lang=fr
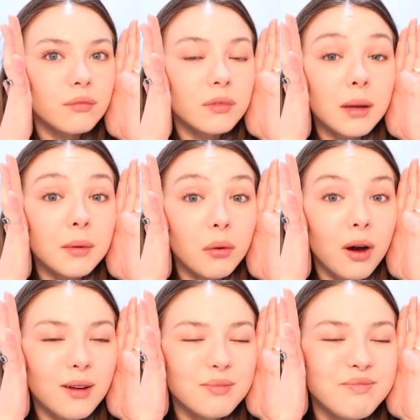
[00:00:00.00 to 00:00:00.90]
d'un
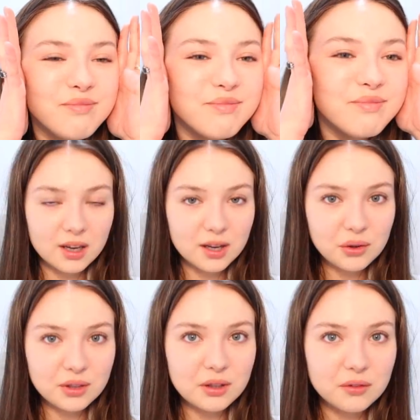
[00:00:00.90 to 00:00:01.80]
miroir. Rien
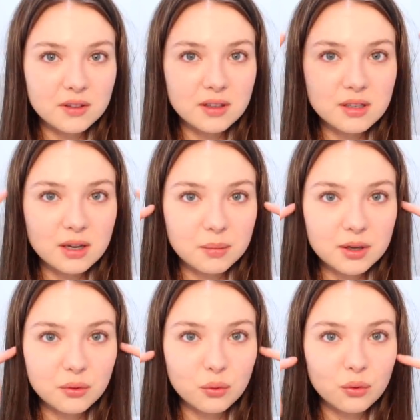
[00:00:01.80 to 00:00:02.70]
qu'en ayant fait ça, j'ai
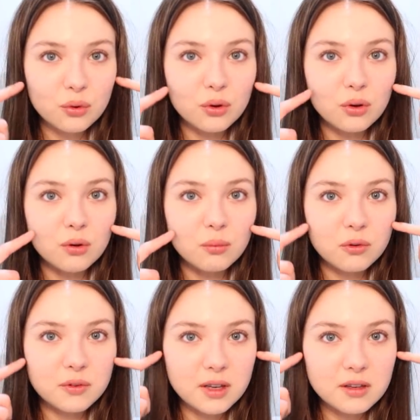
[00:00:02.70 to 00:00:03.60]
l'impression que mon
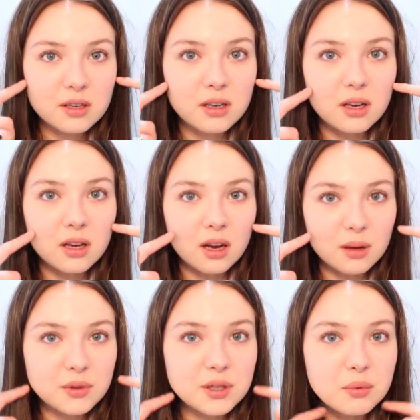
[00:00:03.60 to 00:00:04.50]
visage est
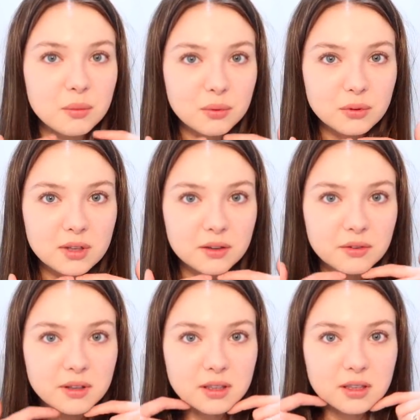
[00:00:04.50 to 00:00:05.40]
un petit peu plus
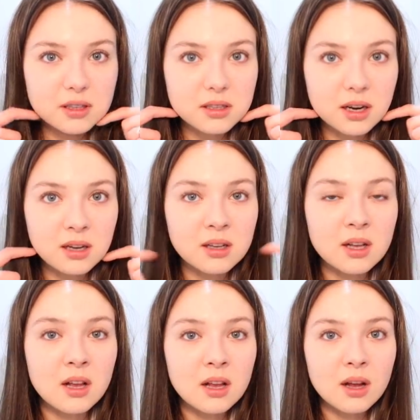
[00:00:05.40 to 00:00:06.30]
défini déjà.
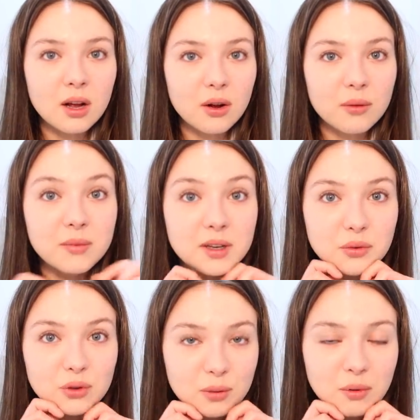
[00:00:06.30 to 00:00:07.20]
Euh, et
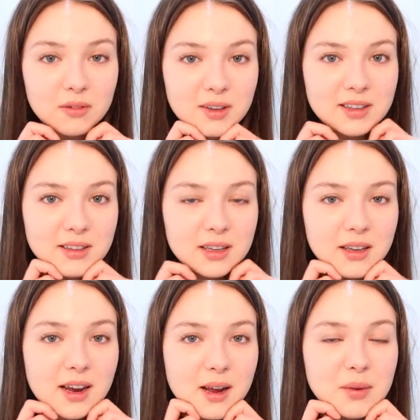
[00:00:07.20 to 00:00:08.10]
justement, on va
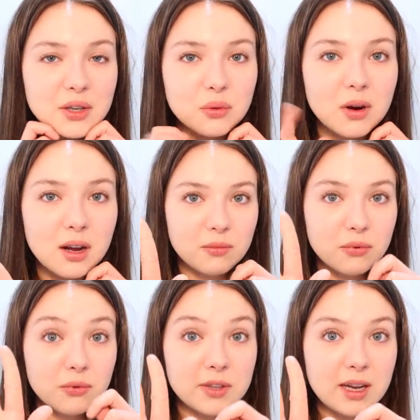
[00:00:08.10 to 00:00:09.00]
s'attaquer à la mâchoire.
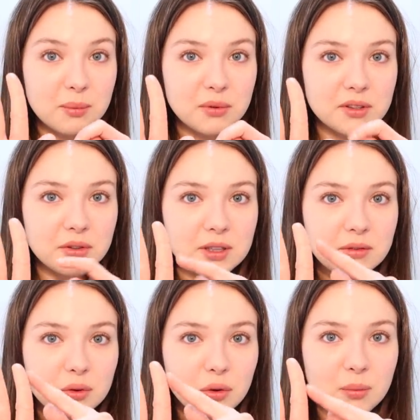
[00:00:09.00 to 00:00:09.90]
Vous allez positionner
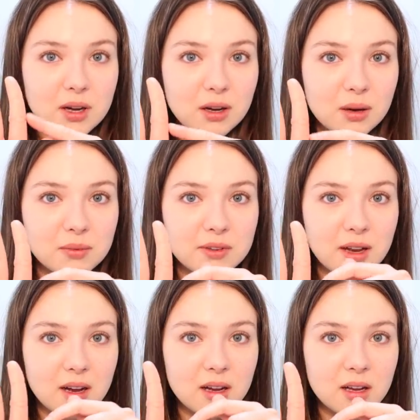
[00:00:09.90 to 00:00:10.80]
votre main comme
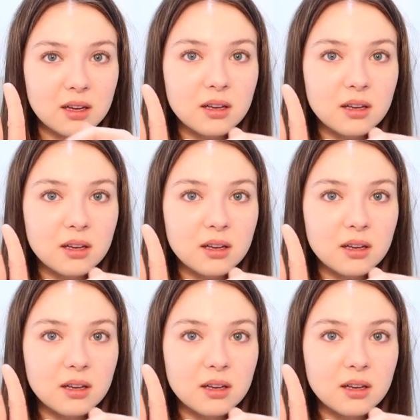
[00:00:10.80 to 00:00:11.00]
ça,